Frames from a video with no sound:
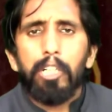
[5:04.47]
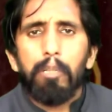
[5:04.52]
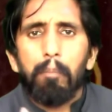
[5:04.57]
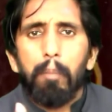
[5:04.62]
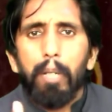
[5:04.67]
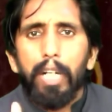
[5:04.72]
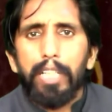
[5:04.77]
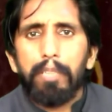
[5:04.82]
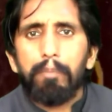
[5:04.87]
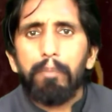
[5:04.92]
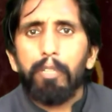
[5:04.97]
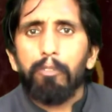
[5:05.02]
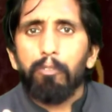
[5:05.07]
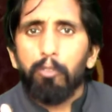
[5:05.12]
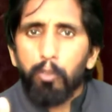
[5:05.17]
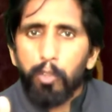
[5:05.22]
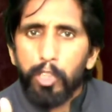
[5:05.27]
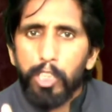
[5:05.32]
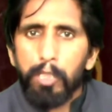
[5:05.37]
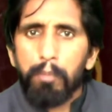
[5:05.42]
बाद में
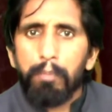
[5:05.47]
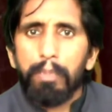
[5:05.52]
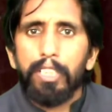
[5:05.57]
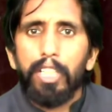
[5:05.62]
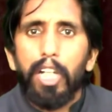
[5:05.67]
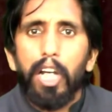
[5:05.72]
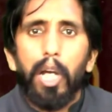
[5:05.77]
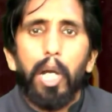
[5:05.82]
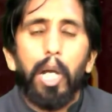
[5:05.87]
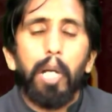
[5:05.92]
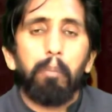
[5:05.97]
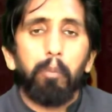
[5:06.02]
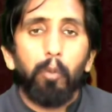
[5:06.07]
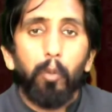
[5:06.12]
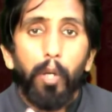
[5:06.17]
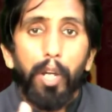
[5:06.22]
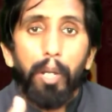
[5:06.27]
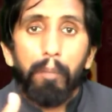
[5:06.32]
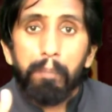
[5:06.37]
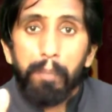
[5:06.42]
वही बंदा
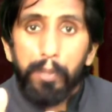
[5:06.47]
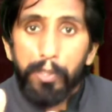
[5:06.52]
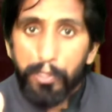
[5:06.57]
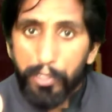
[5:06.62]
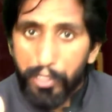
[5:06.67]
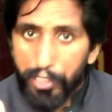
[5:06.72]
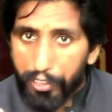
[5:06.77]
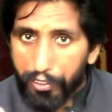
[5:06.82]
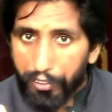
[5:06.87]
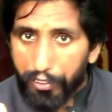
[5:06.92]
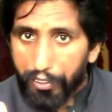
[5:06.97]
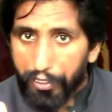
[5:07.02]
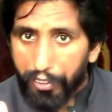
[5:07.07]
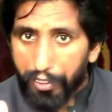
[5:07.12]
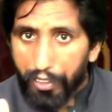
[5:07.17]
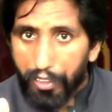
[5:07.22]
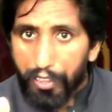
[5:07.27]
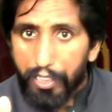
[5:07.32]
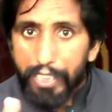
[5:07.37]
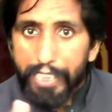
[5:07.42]
आपको अप्रिशिएट
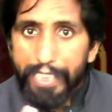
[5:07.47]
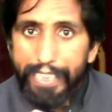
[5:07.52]
करेगा